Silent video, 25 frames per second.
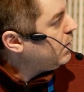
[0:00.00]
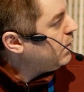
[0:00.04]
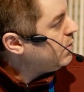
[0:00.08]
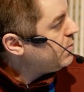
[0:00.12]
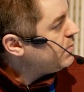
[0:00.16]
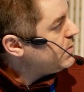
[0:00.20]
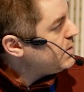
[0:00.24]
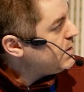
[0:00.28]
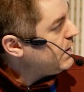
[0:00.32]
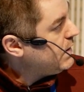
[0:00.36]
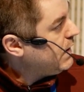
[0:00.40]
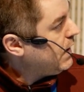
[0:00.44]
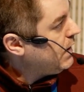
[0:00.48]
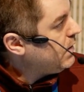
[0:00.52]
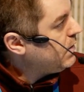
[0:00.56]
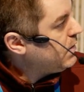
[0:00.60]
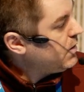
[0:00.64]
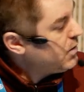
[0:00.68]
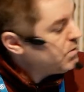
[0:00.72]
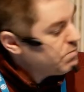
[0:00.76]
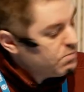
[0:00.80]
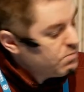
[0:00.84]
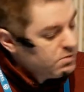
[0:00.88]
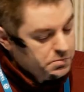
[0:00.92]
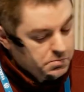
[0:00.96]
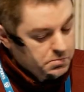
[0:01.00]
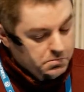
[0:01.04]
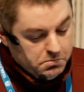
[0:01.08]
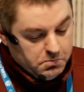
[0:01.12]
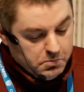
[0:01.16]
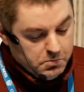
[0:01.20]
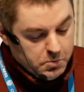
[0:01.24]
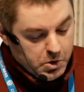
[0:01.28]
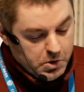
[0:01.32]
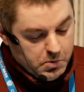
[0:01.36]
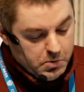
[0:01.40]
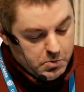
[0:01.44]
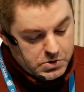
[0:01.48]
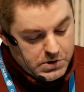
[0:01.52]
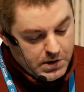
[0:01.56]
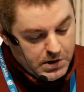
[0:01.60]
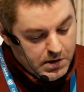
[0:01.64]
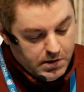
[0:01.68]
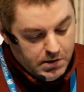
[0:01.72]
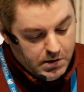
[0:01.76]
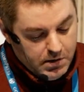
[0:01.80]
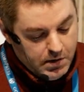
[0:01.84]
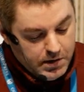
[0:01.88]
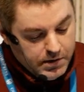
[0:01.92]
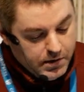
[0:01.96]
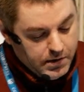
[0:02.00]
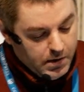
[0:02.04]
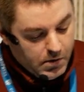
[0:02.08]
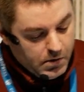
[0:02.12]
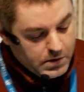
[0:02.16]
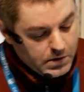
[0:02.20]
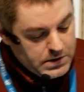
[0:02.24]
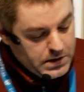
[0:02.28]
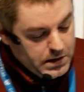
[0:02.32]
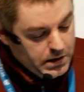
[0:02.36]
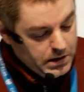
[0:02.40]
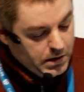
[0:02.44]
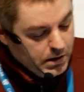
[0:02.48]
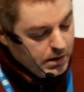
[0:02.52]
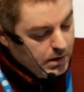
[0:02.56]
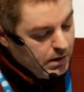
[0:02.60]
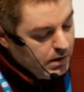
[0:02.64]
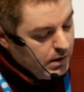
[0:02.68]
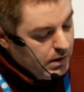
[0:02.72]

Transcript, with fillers: en los visitantes, pues podemos hacerlo así.